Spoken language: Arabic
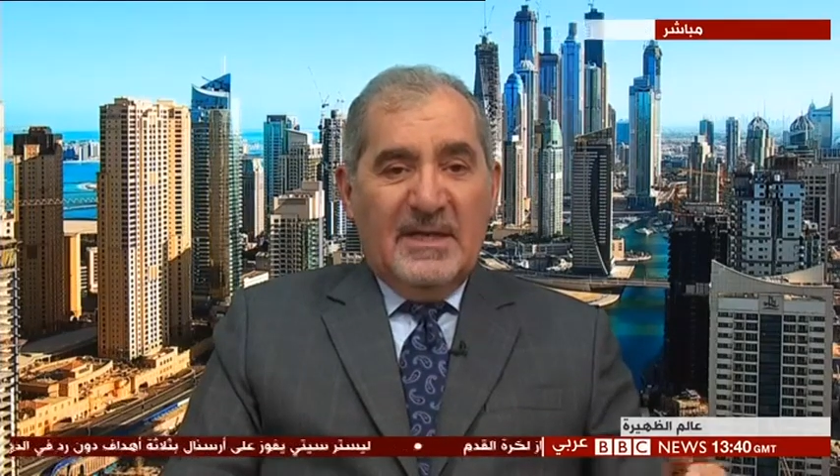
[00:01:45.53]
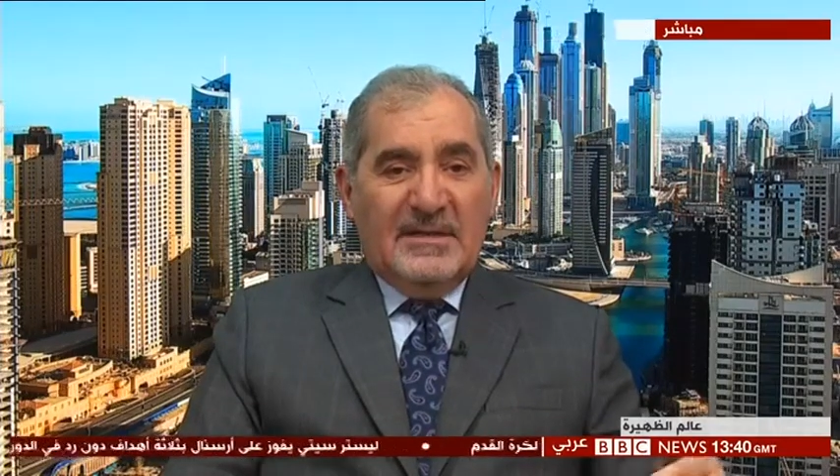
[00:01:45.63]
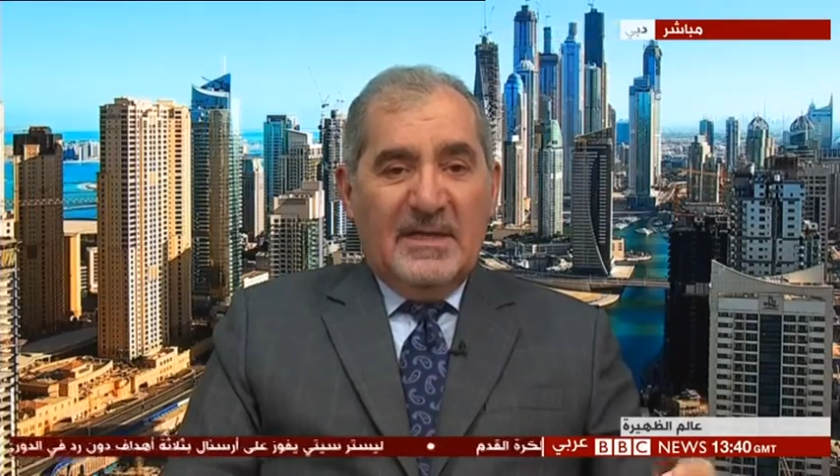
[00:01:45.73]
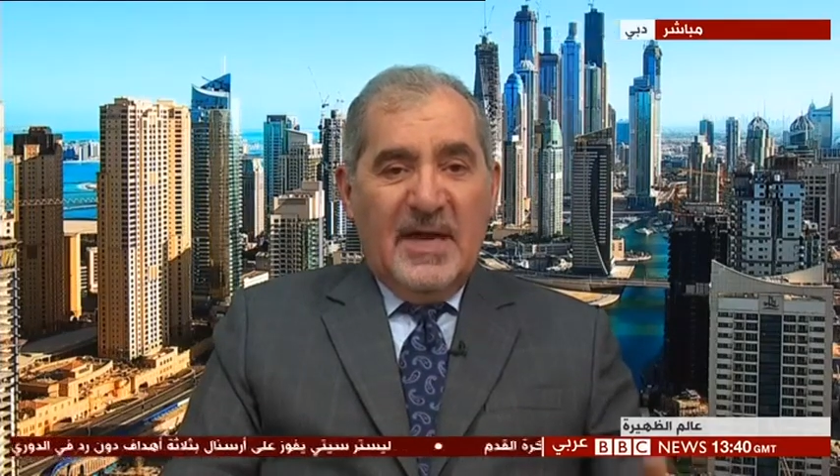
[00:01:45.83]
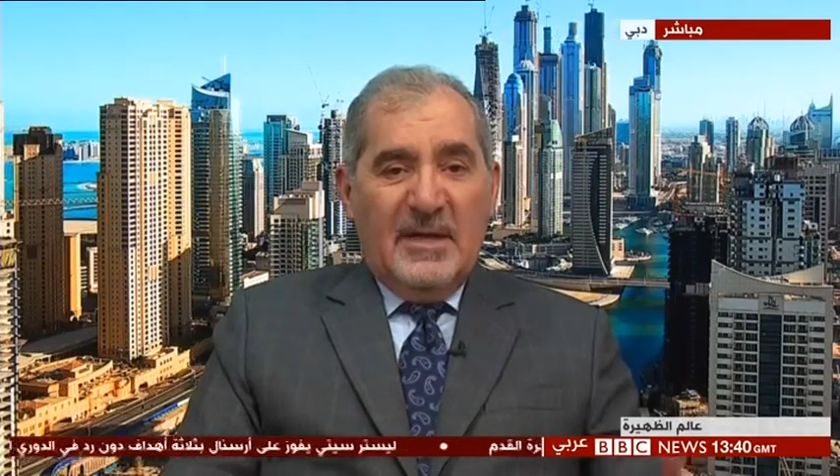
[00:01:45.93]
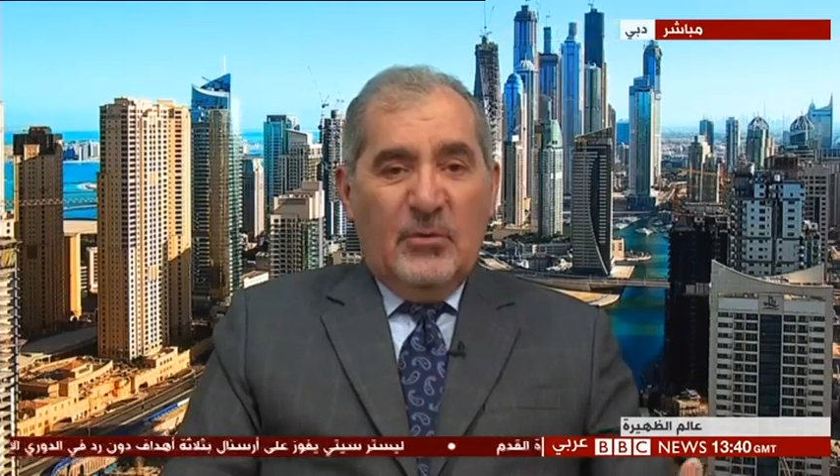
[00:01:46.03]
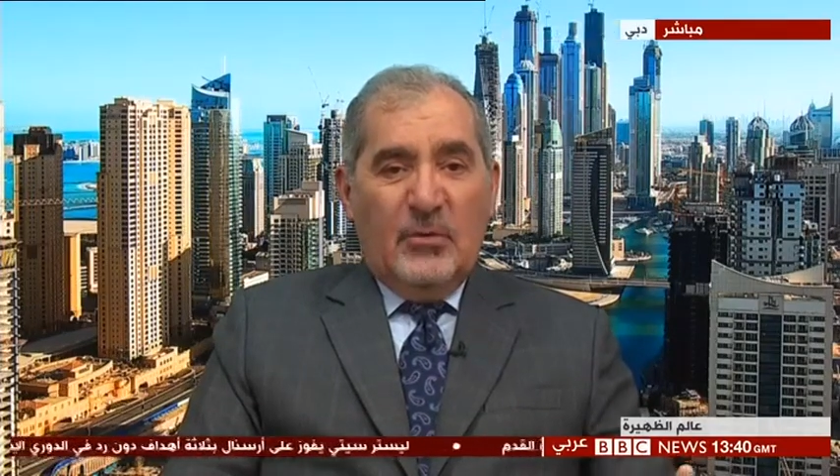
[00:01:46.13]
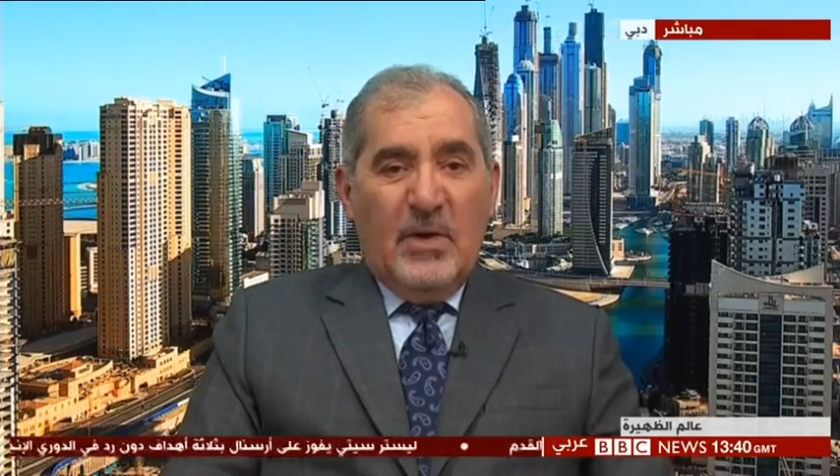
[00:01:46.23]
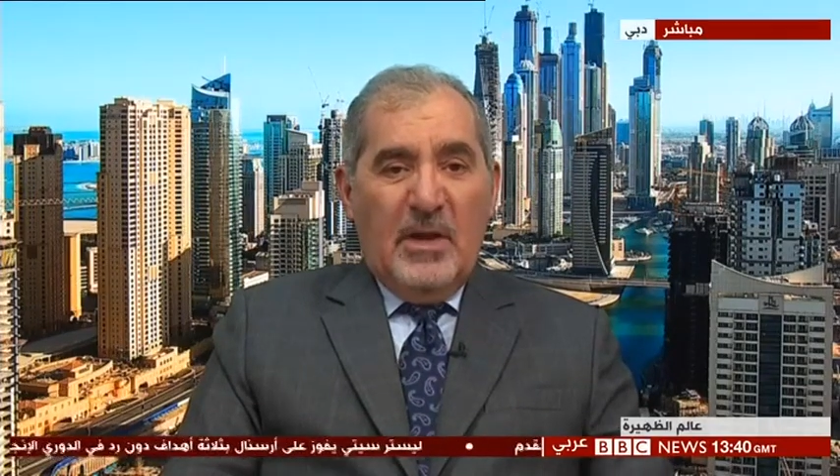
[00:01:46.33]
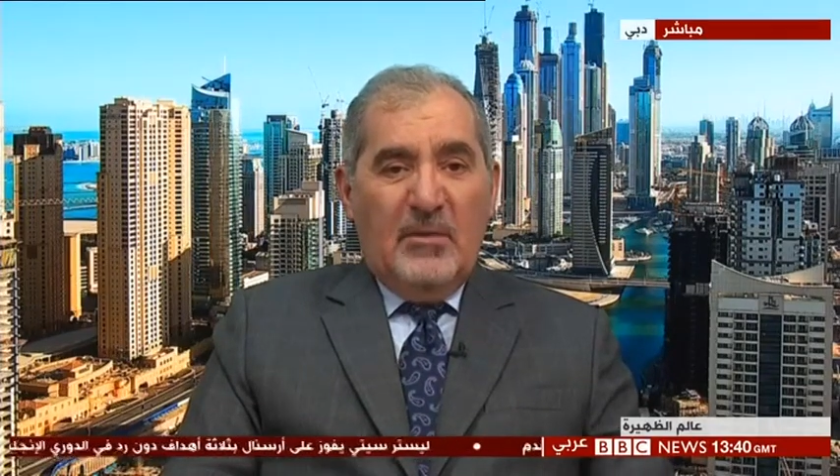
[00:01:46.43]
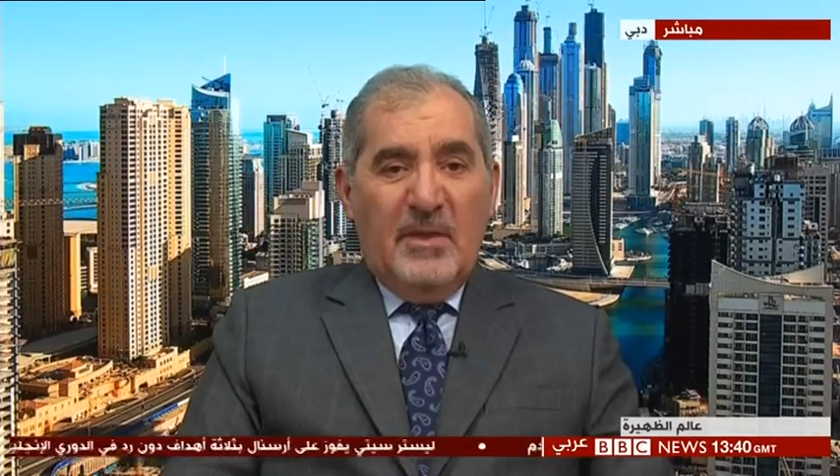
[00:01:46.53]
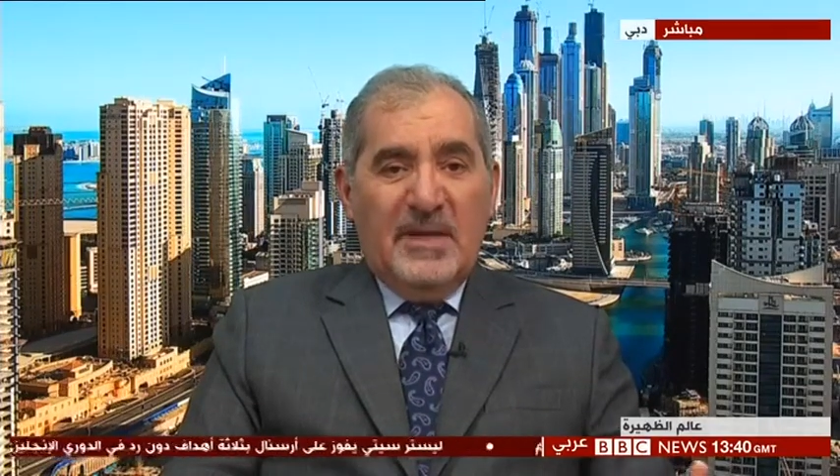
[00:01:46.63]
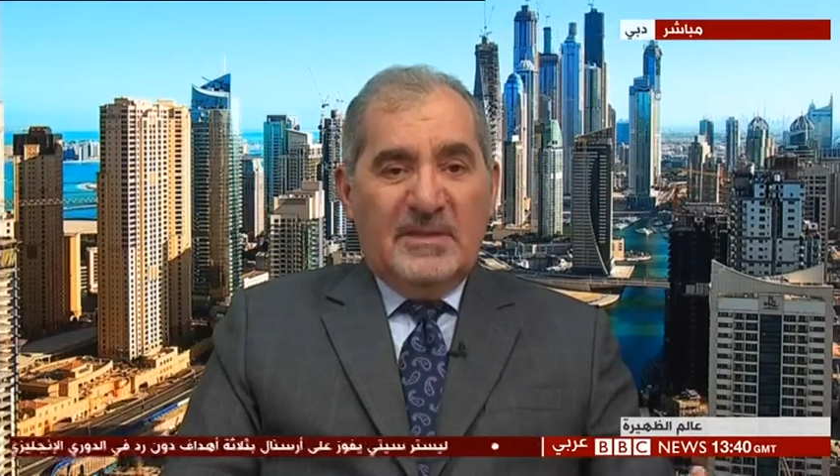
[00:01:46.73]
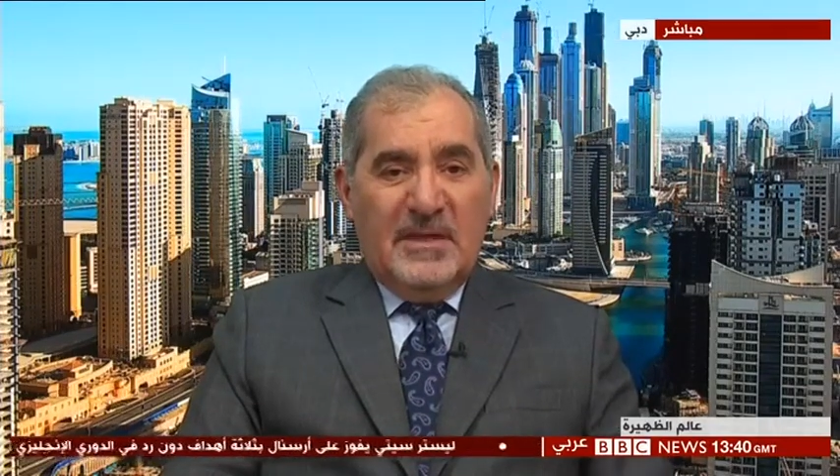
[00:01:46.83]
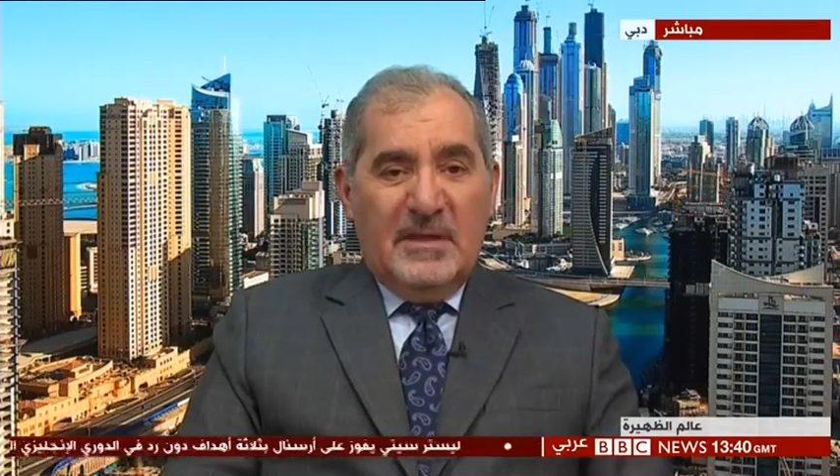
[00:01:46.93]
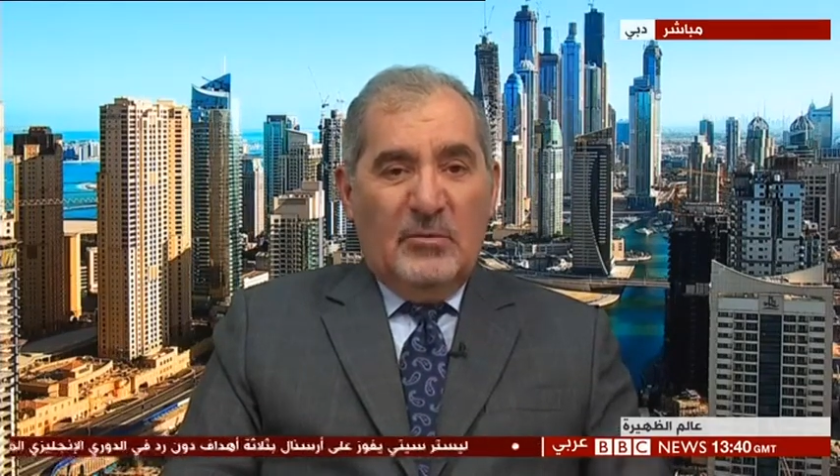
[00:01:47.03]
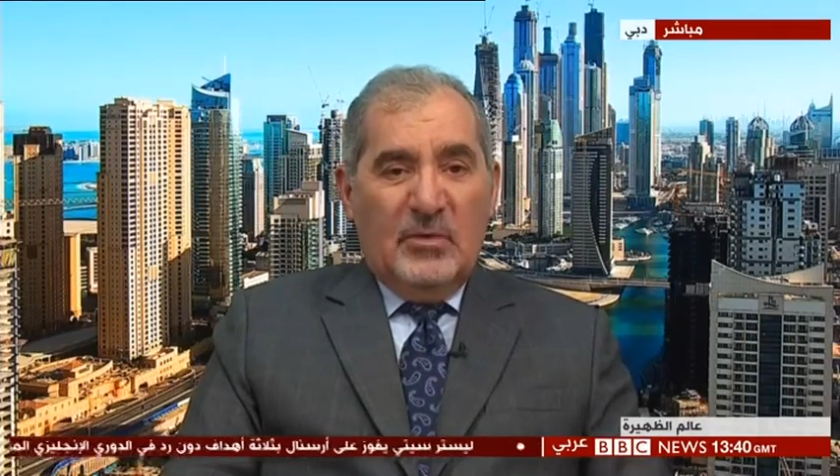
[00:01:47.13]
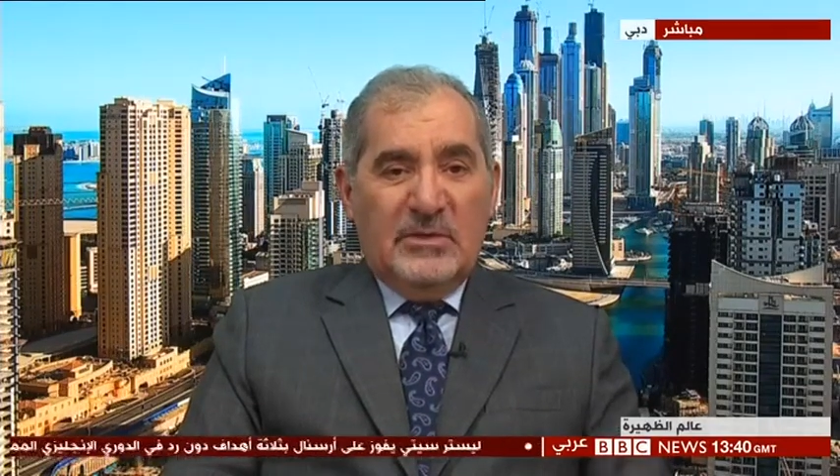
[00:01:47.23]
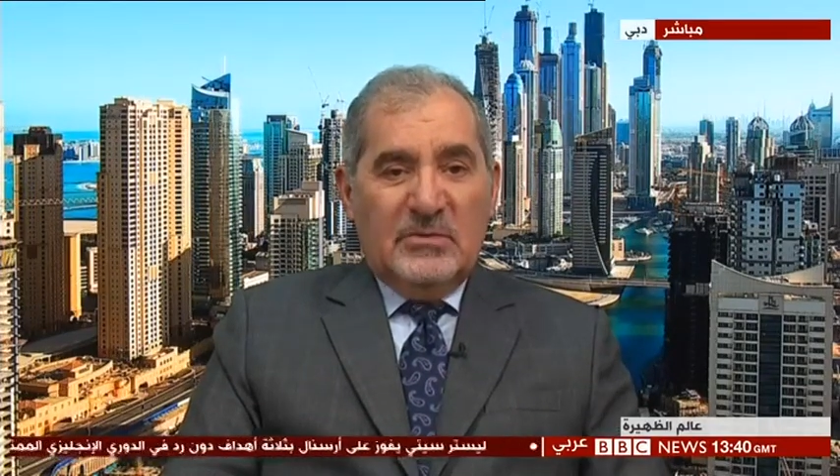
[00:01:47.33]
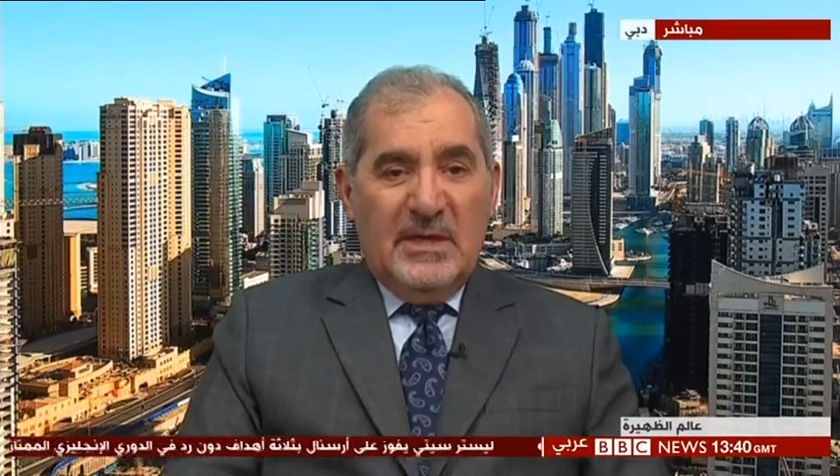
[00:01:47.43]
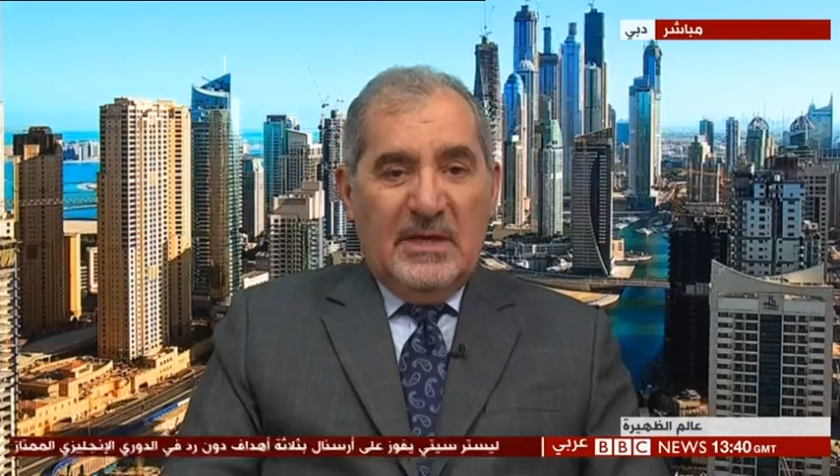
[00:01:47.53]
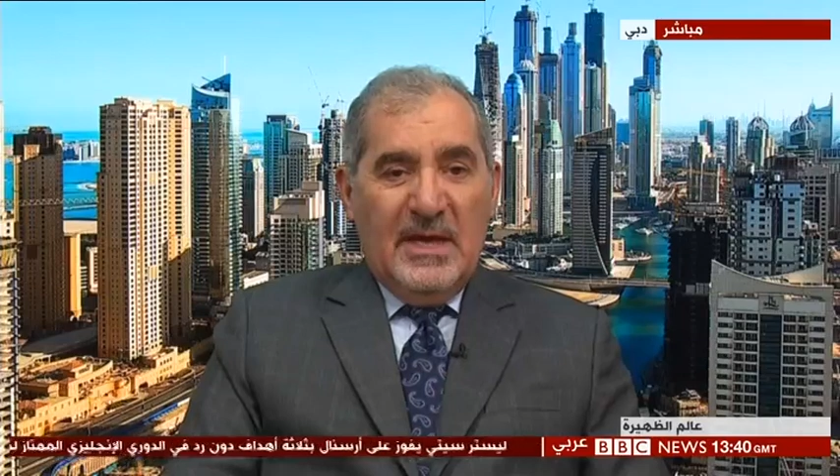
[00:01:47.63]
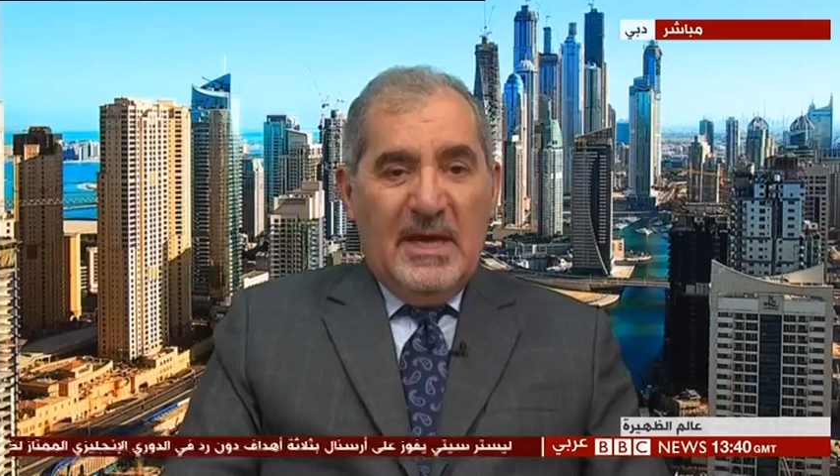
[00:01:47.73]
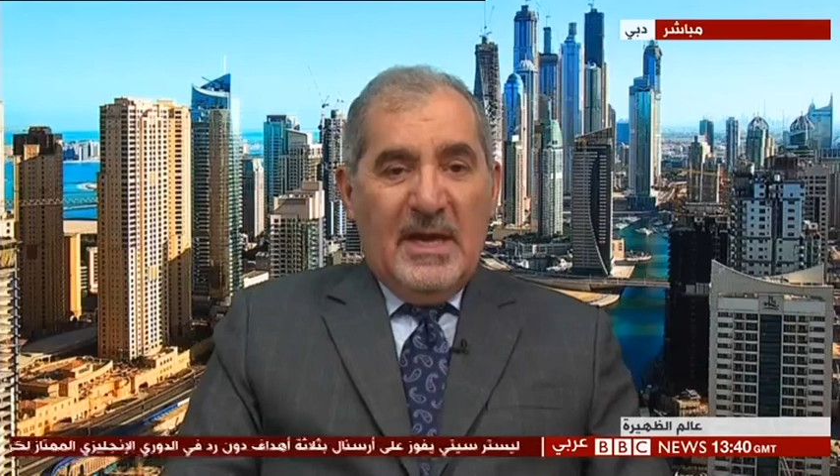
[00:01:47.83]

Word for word: ستحدث ولو لم يستخدموا الإنسولين